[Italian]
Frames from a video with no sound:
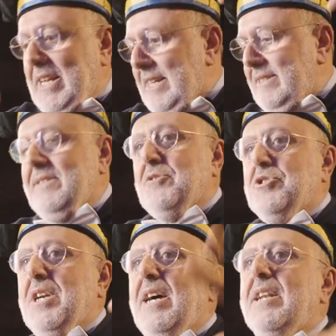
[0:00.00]
classi
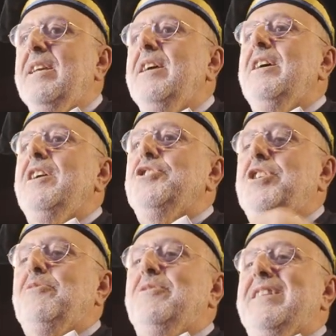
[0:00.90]
sociali
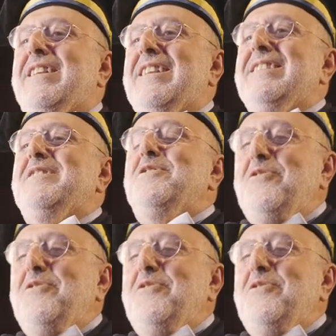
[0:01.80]
c'è un interesse